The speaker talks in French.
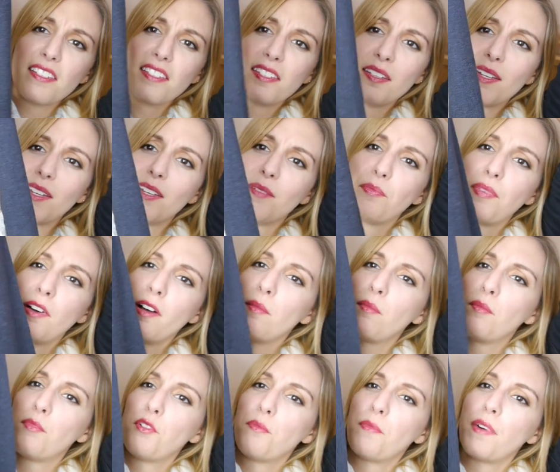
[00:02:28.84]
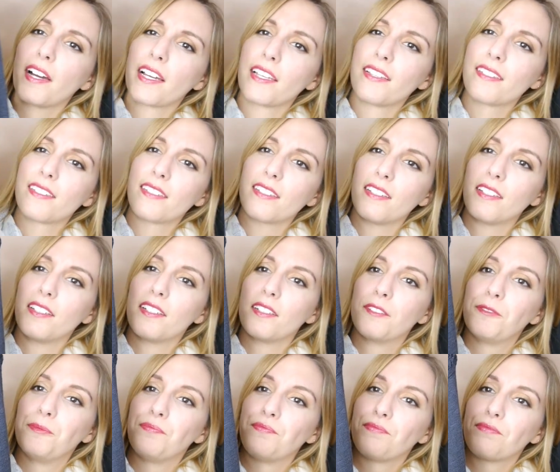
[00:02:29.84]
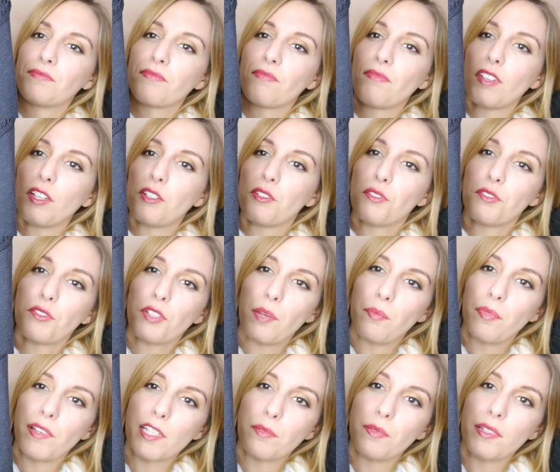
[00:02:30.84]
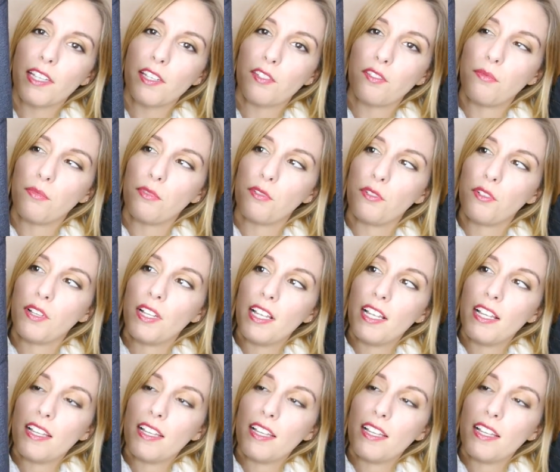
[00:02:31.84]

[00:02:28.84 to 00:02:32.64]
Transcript: C'est pas un bleu marine, c'est... Euh, je ne saurais pas expliquer ce bleu.